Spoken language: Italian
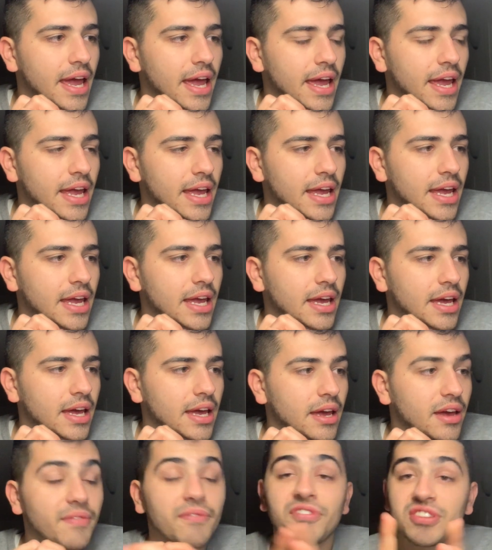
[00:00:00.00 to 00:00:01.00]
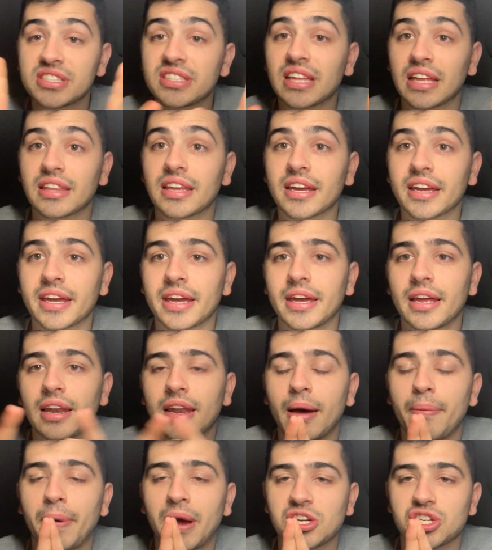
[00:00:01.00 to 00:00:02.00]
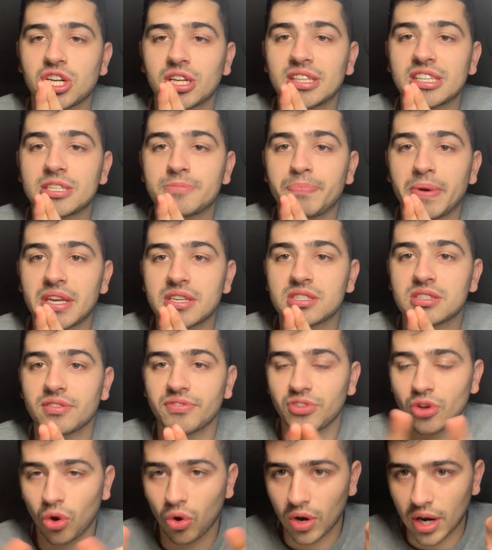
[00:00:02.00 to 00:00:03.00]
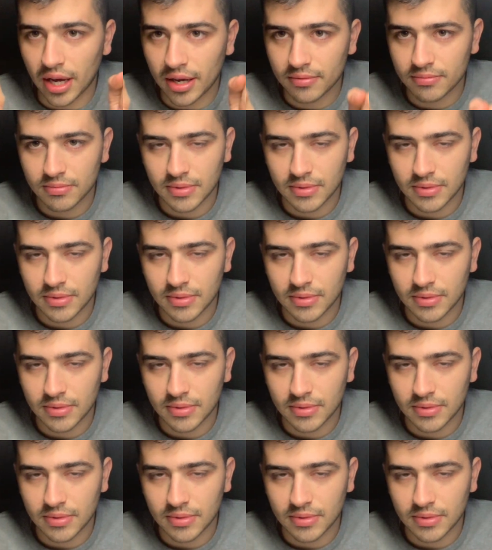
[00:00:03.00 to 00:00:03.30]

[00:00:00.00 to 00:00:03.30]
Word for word: e eh, visitate anche la pagina di Space Viola,